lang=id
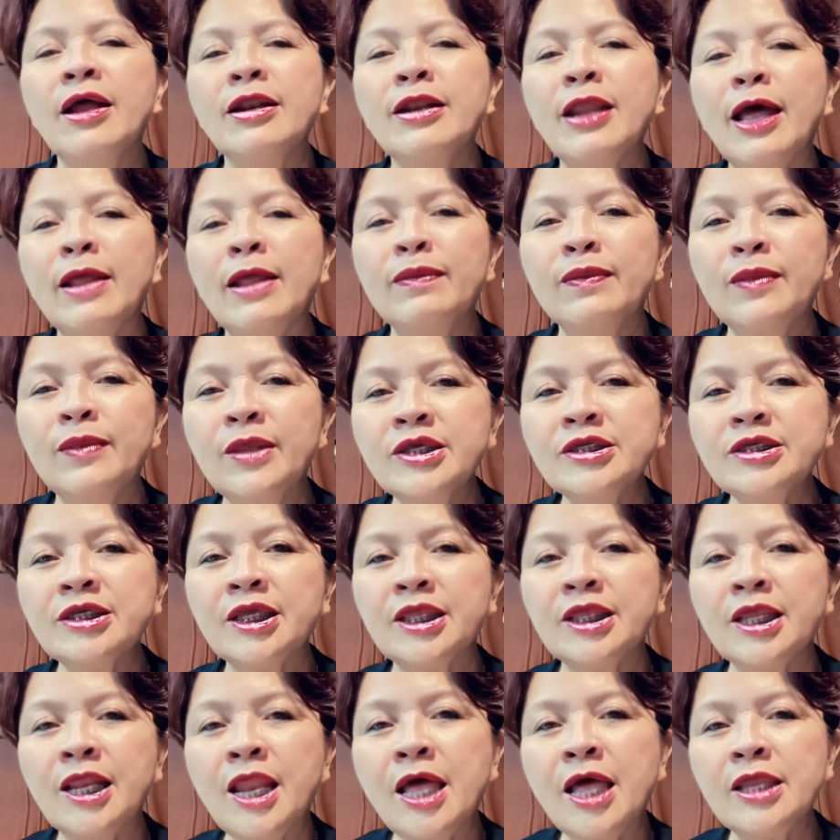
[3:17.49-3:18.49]
Nanti
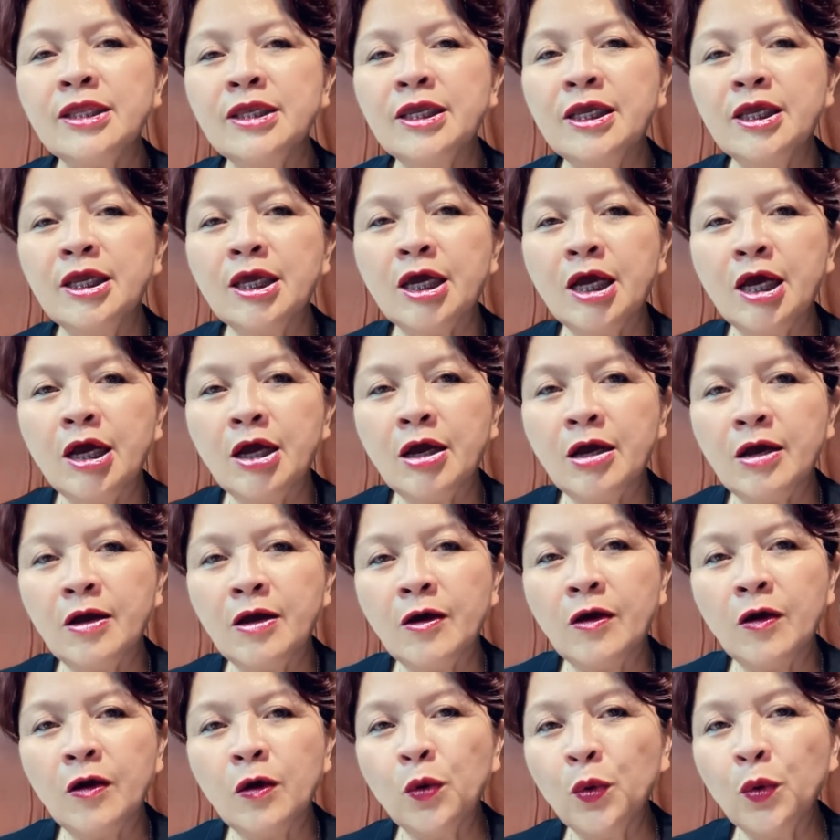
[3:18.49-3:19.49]
setelah
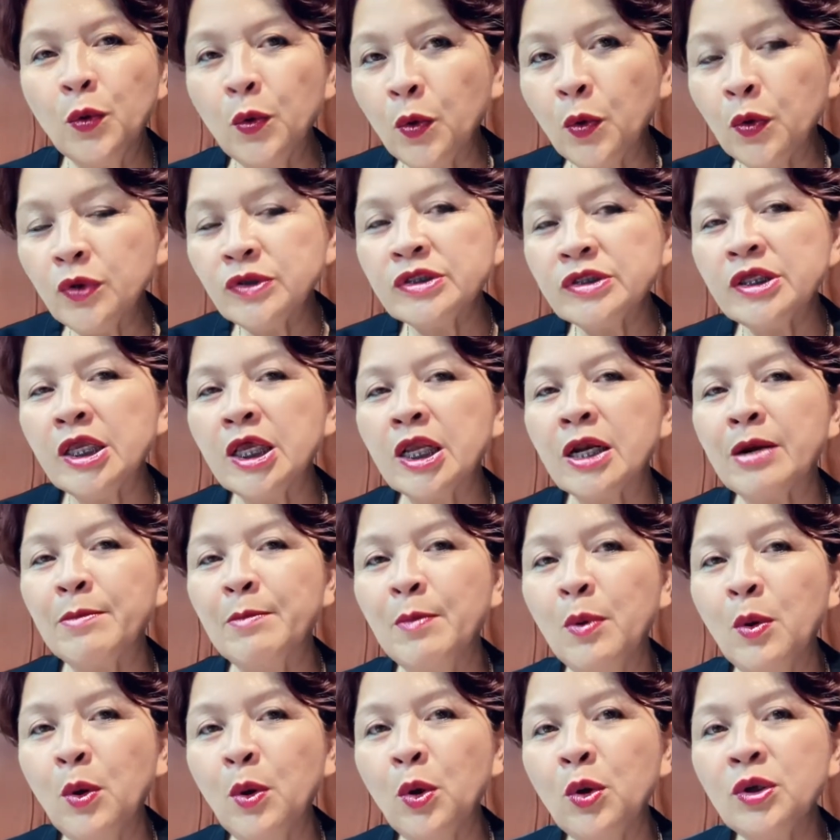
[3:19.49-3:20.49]
dikukus, eh,
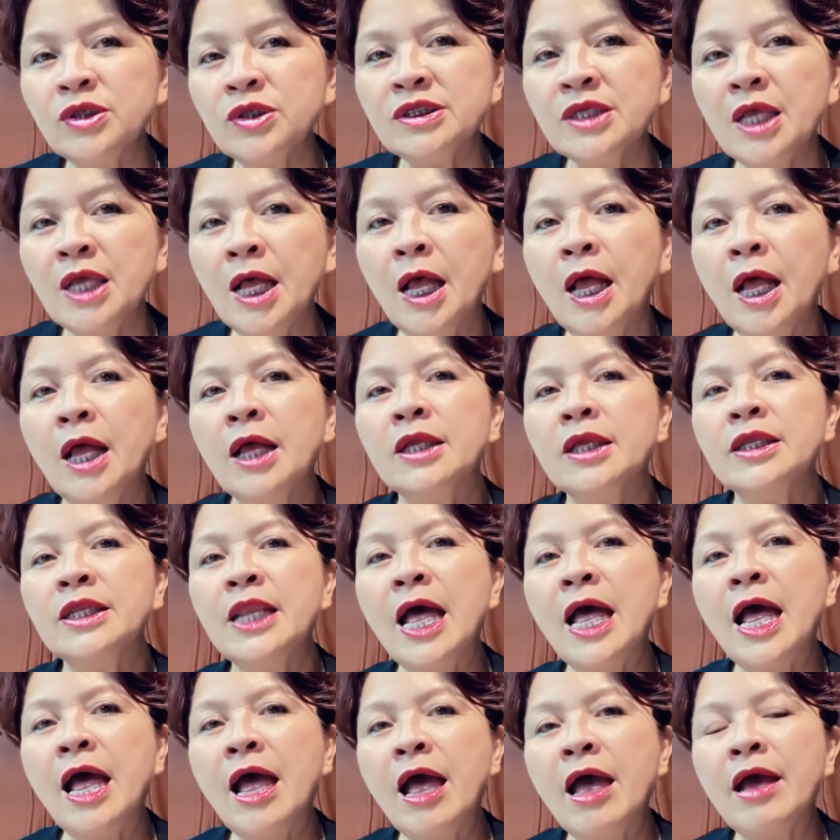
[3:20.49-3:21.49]
direbus,
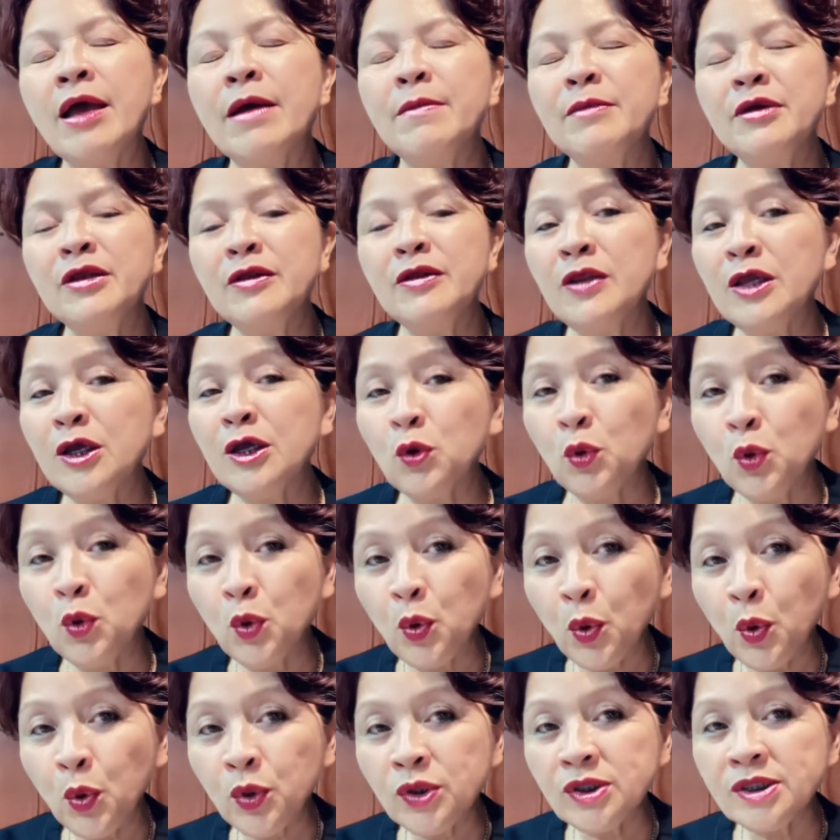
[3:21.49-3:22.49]
da, I mean
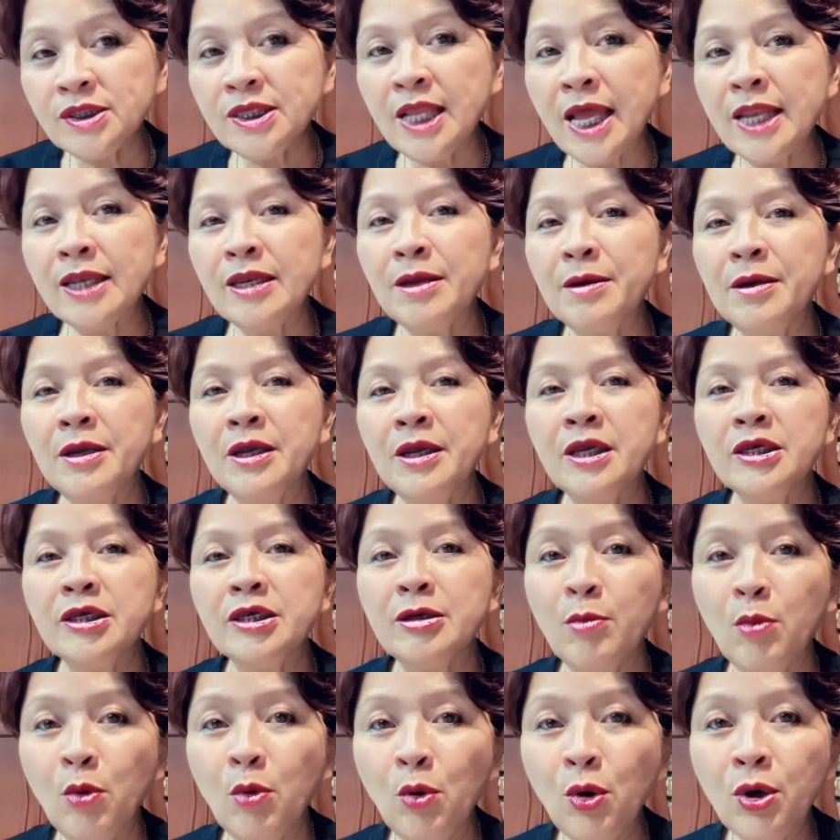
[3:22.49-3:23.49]
dikukus dan
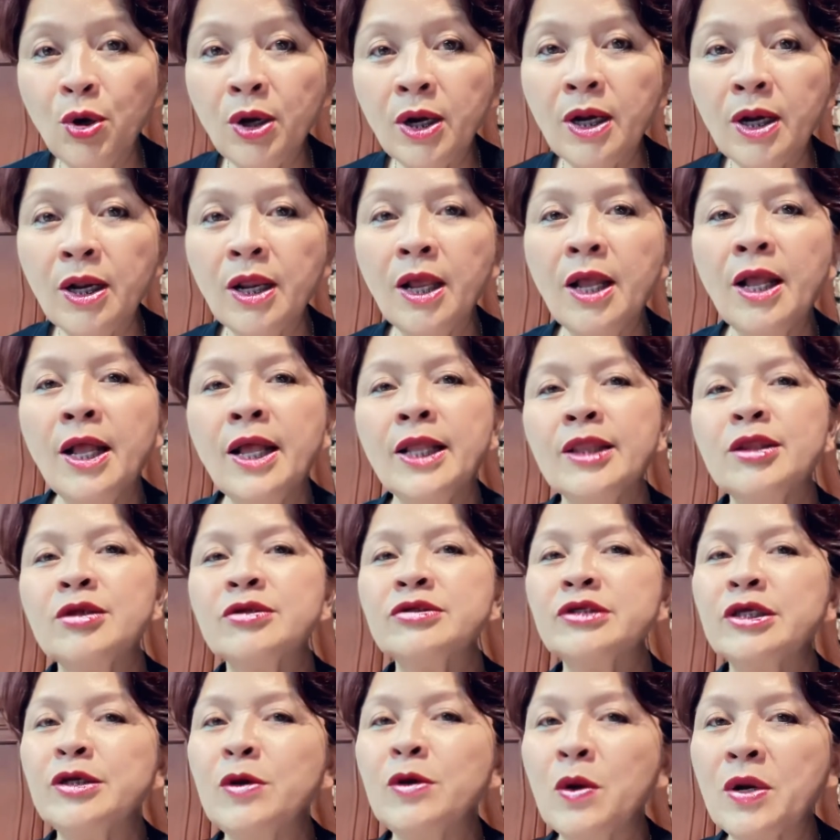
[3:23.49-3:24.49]
dijemur,
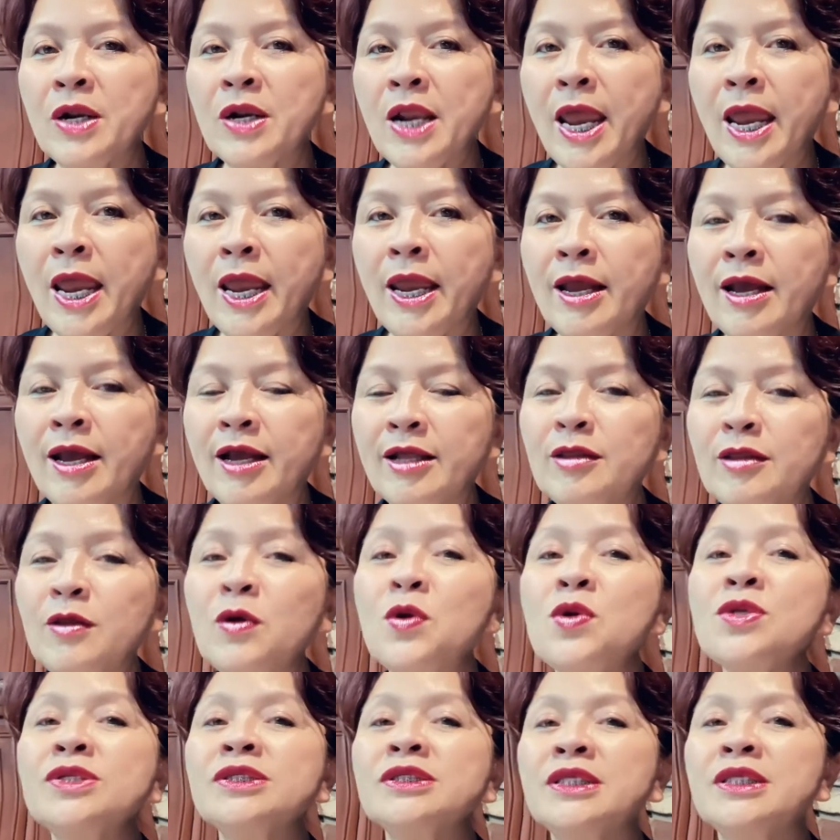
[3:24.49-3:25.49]
terus digoreng,
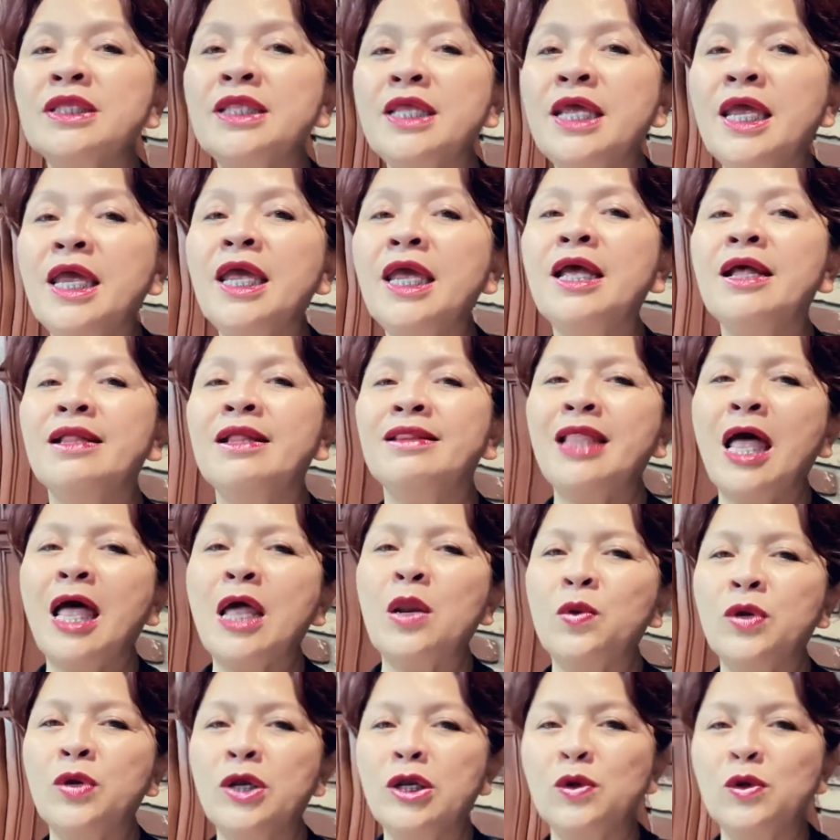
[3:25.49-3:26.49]
terus
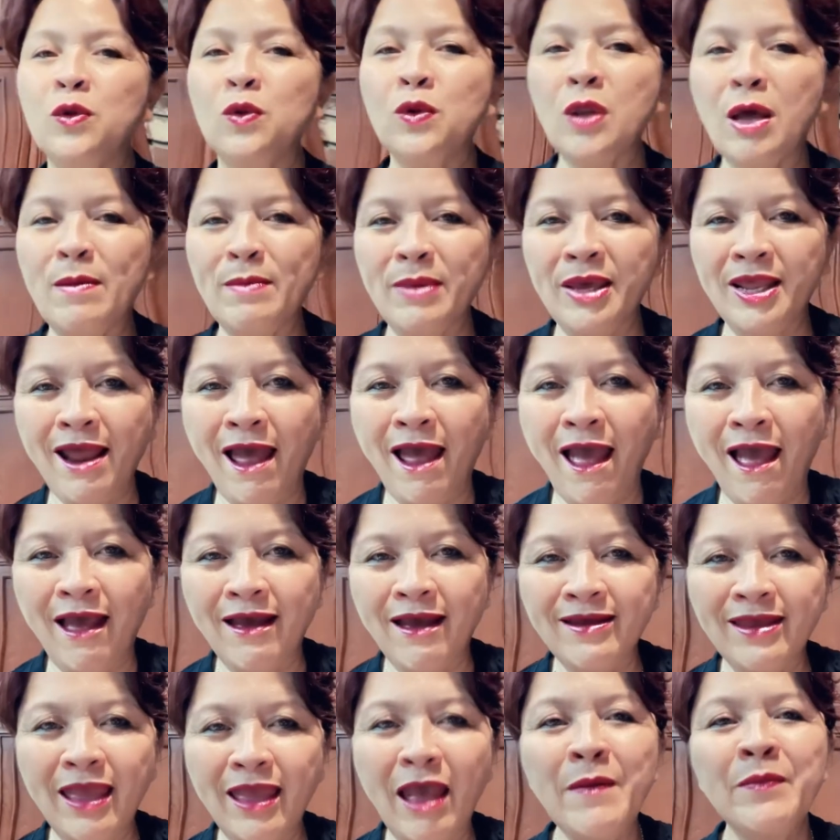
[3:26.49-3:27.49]
ditaruhin gula merah
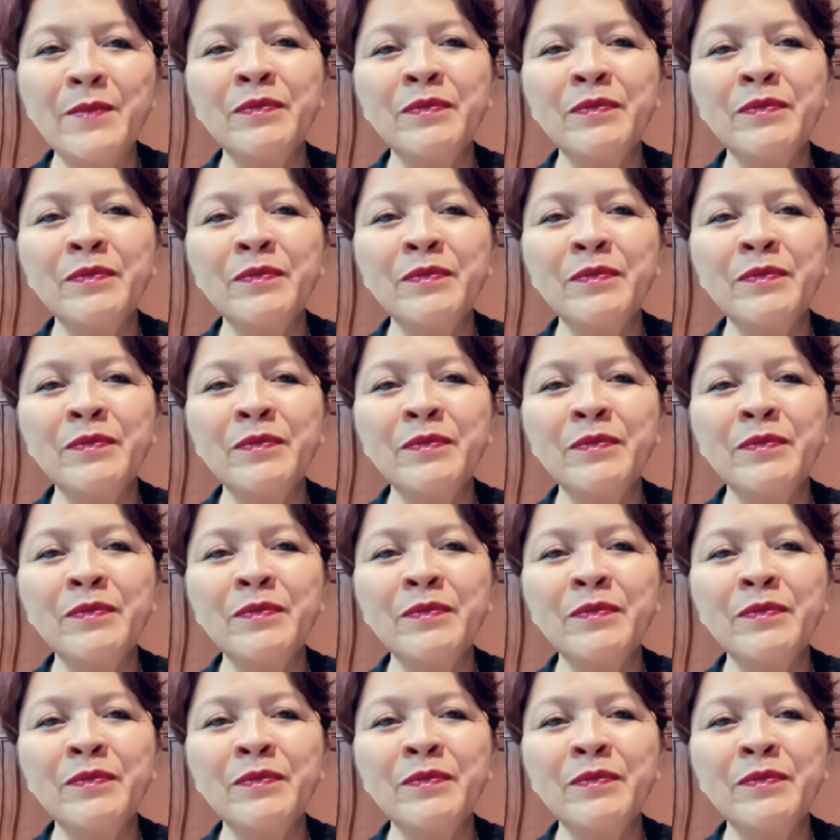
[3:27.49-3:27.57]
ya.